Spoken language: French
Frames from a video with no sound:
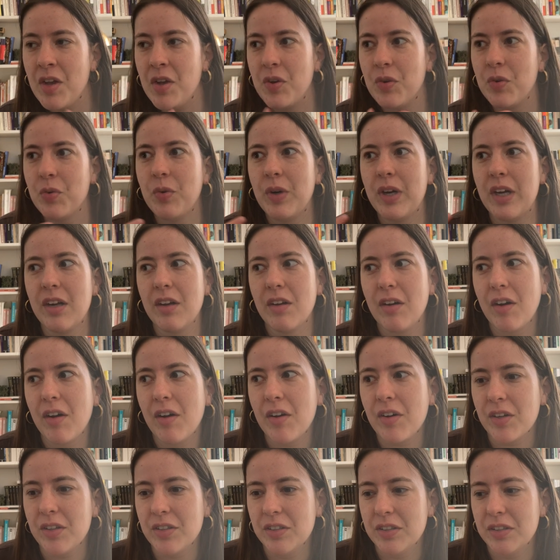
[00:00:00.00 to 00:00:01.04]
ou
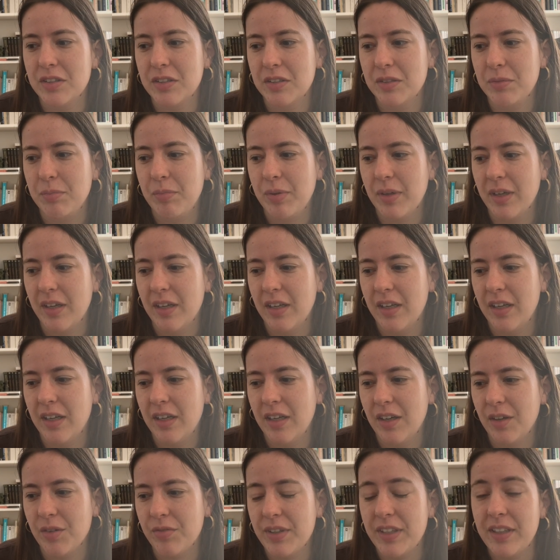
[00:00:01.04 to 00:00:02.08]
alors, euh,
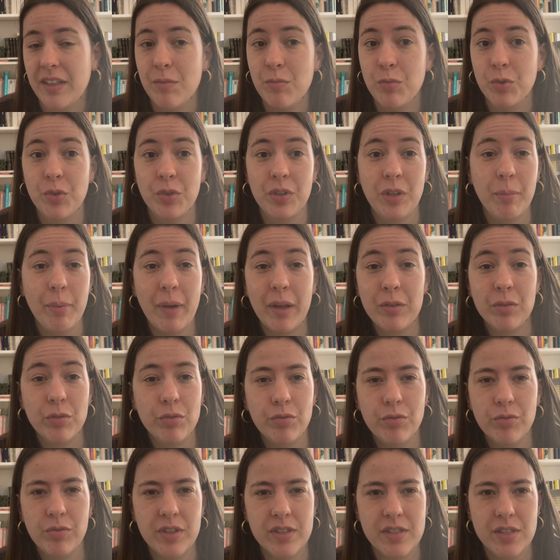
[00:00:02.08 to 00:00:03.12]
ben, en fait, elle me connaît pas du
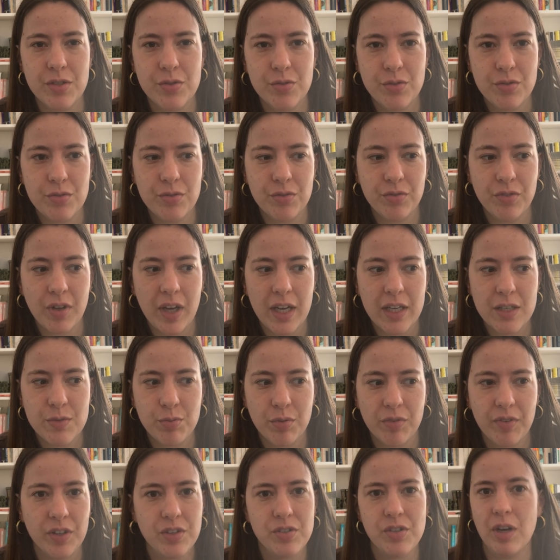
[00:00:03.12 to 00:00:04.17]
tout et c'est juste une phrase
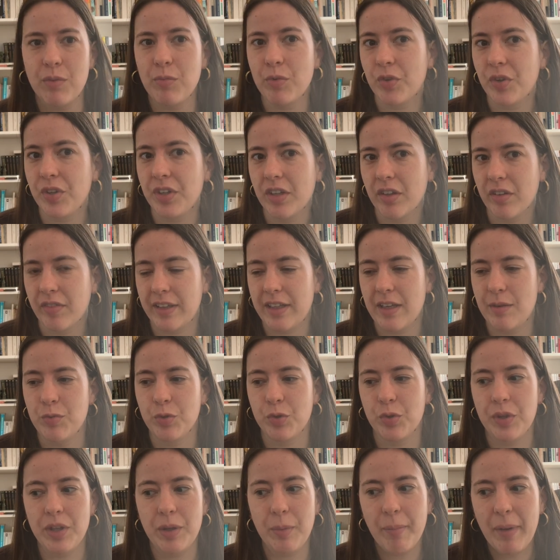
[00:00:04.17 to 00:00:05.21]
pour faire genre elle me connaît, en fait, elle me
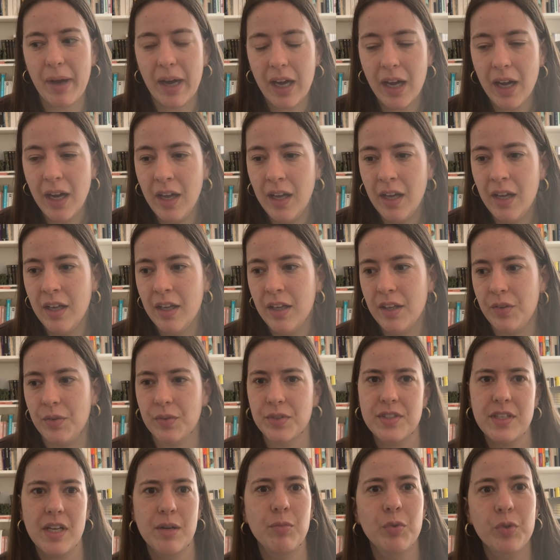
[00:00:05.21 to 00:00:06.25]
connaît pas.
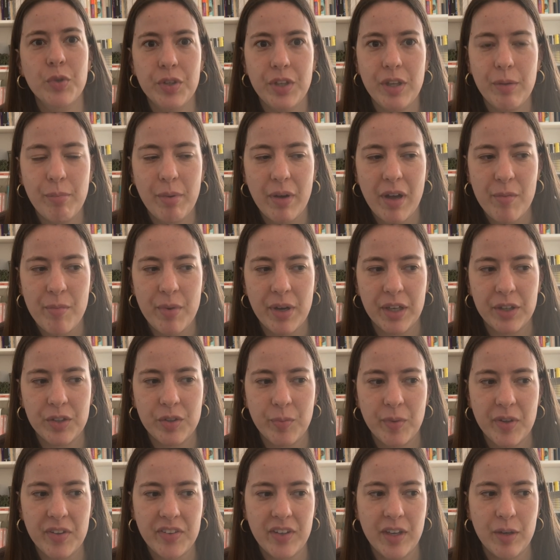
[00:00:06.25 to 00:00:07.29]
Donc, si elle me connaît pas, bah,
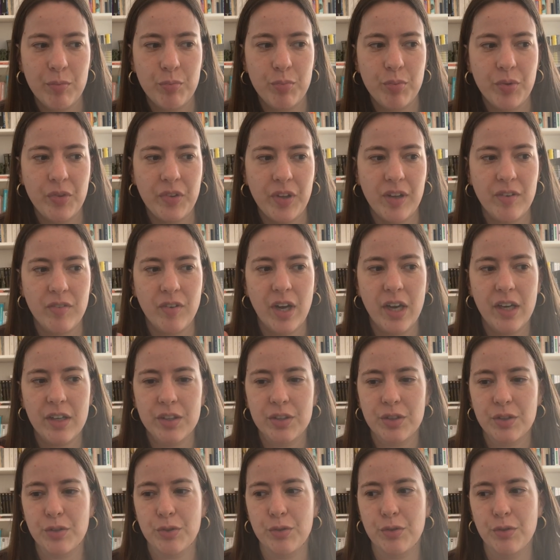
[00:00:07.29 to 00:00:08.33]
comment est-ce qu'elle peut
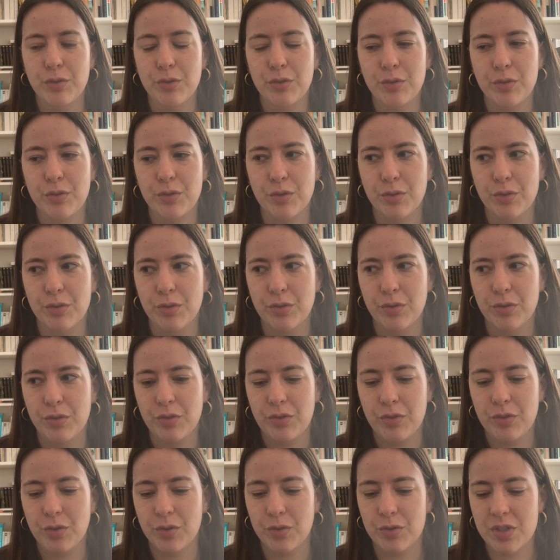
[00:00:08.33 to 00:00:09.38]
savoir que euh,
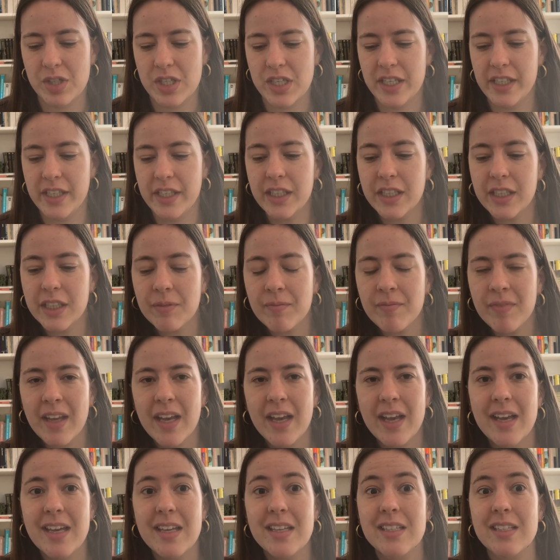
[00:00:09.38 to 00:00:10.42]
ce que je lis,
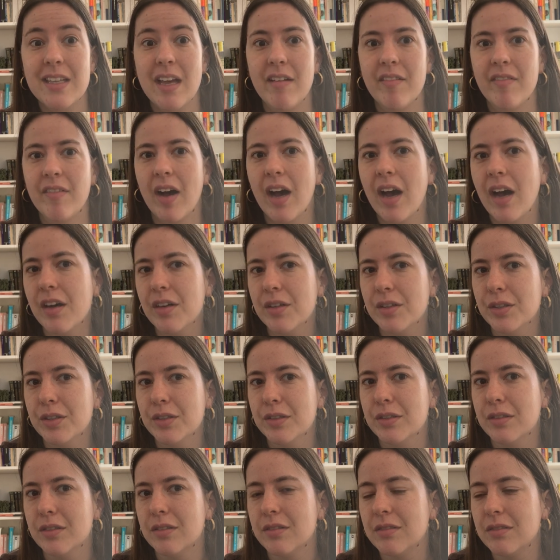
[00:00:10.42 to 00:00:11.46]
ça va
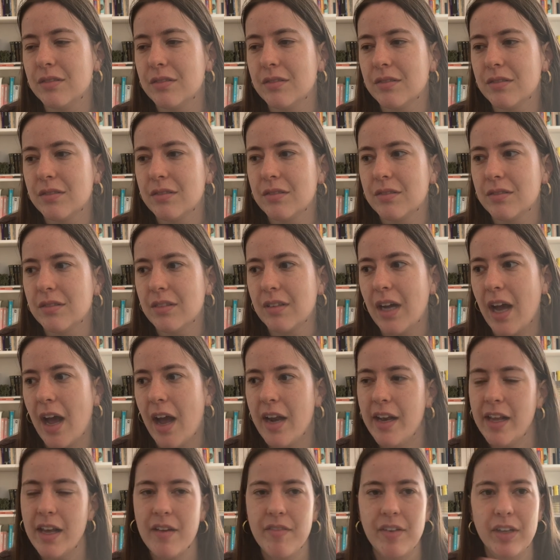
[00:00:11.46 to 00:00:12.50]
euh,
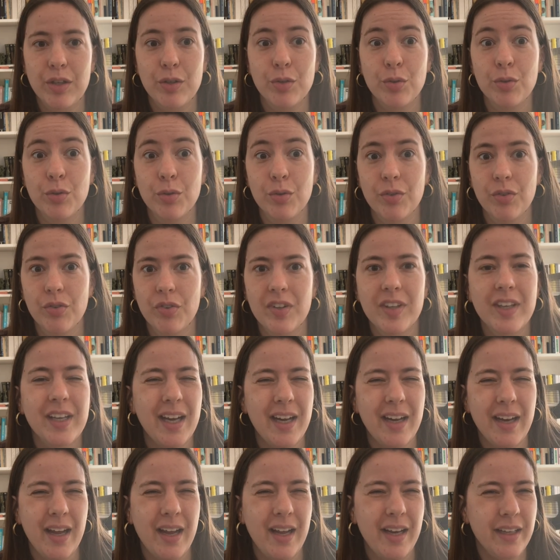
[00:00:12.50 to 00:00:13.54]
aller avec ce
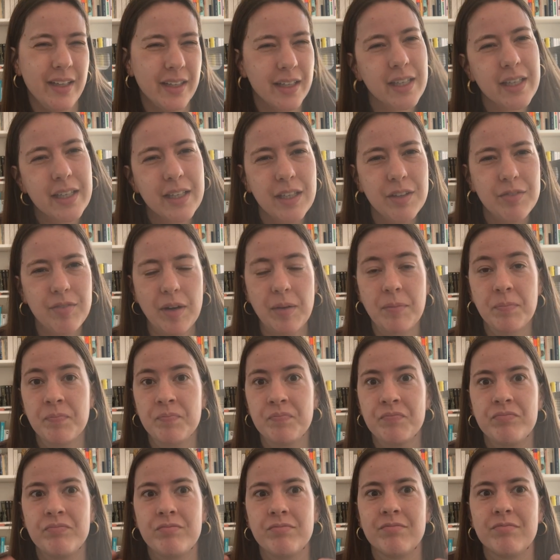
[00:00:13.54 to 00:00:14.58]
qu'elle elle écrit Enfin,
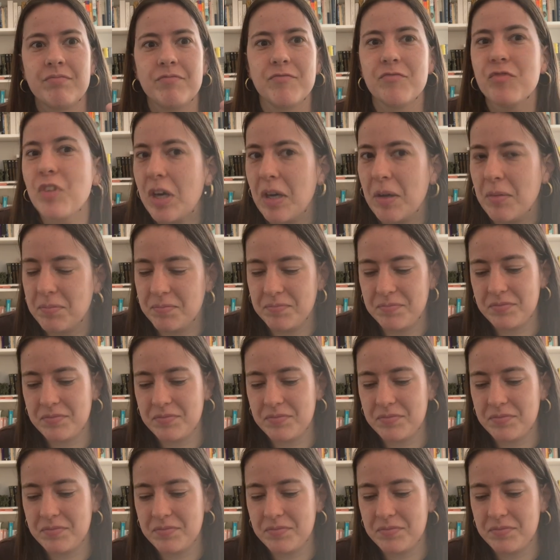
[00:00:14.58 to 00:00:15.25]
voilà.